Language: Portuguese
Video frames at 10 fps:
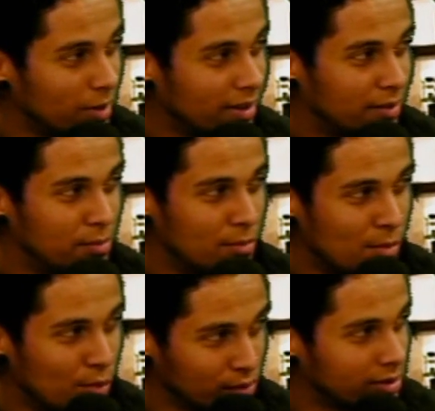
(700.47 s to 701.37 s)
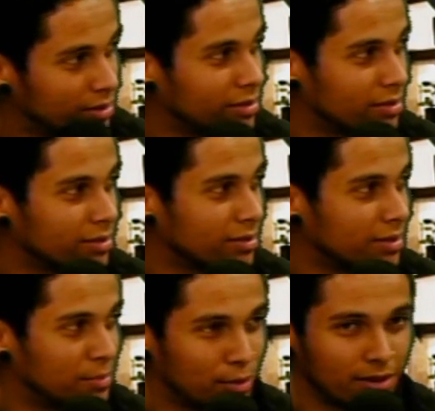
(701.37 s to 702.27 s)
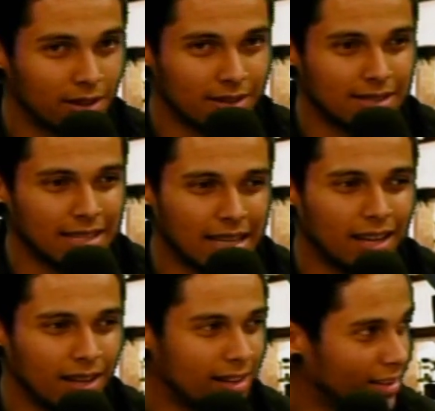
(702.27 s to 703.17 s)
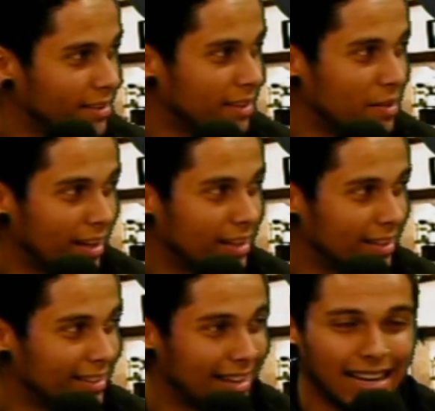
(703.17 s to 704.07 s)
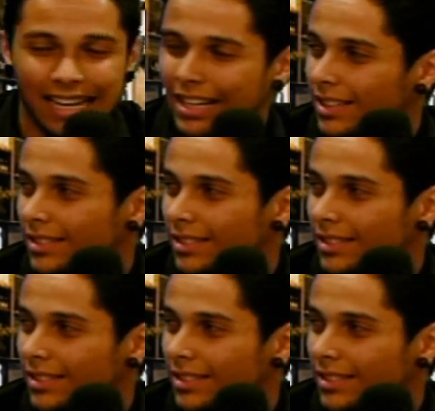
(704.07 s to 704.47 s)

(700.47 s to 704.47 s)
mas muito importante, assim, pessoal, que... Pessoal, cabroso, assim. É.